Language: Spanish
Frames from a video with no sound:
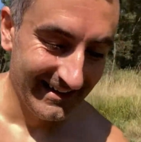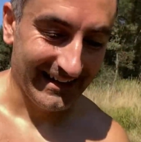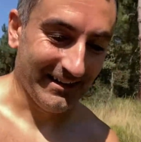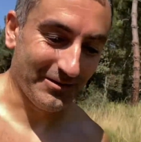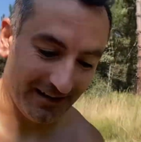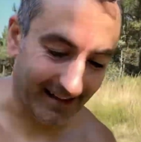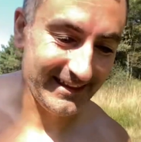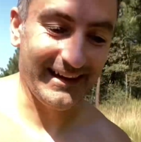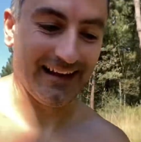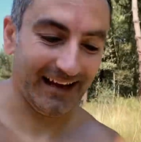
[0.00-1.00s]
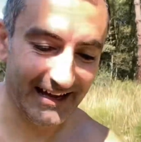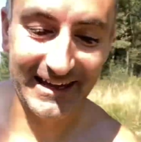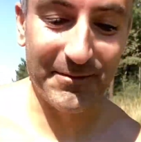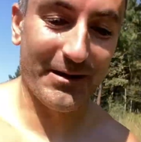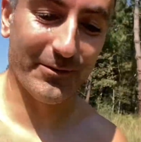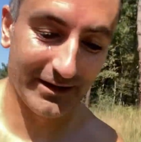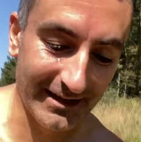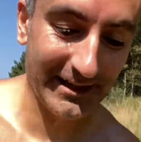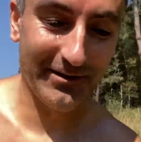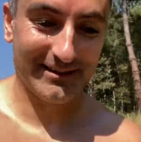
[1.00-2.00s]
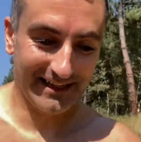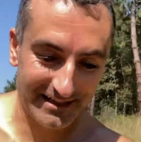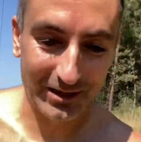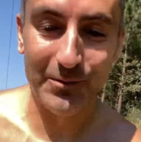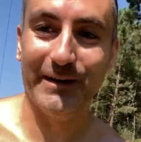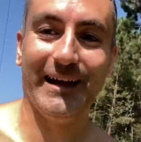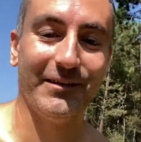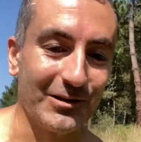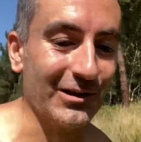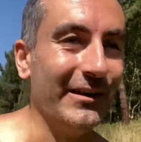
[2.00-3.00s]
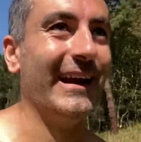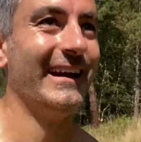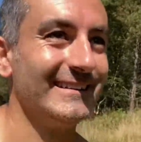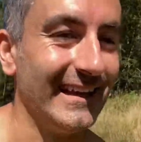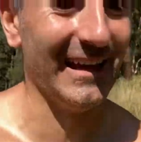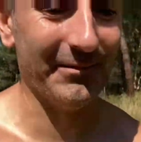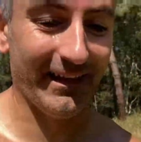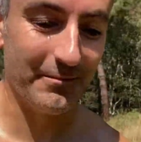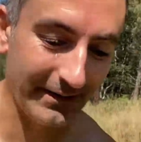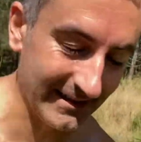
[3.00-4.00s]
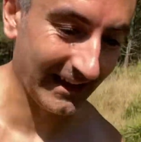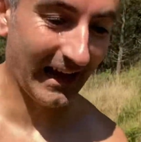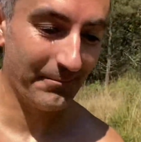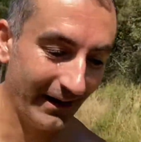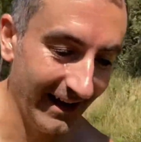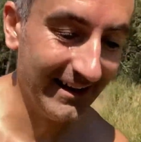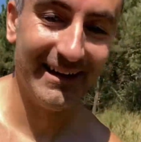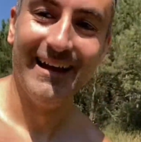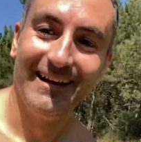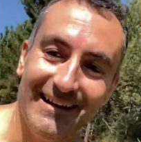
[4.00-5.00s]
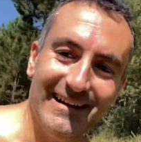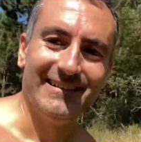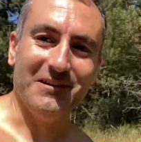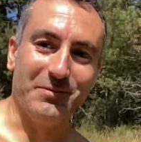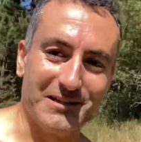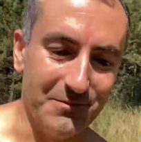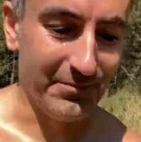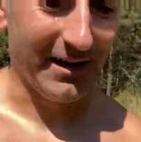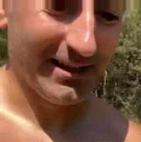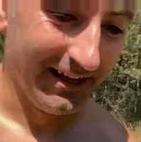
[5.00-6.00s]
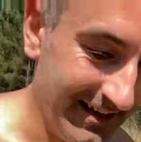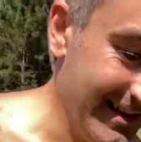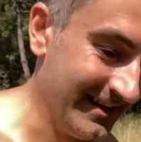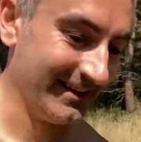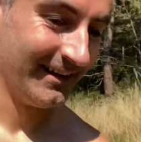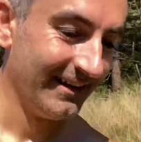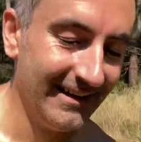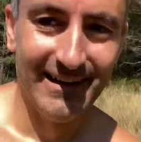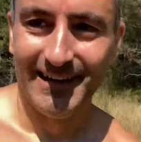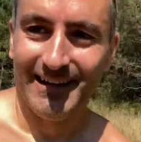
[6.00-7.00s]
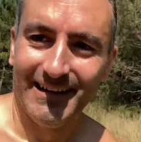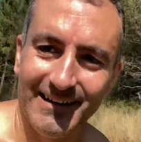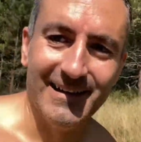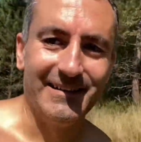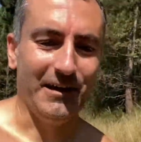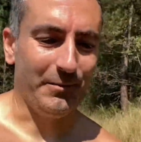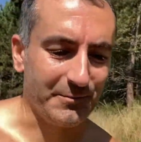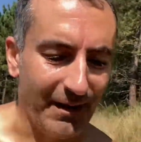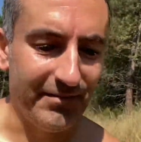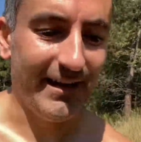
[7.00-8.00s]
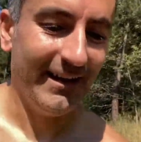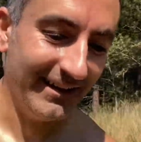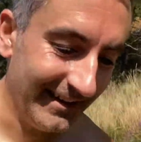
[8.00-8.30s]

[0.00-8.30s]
que no quiere decir que, me apoyéis, sino que estáis opinando sobre este tema del press de gamba, del press impress, del press panza.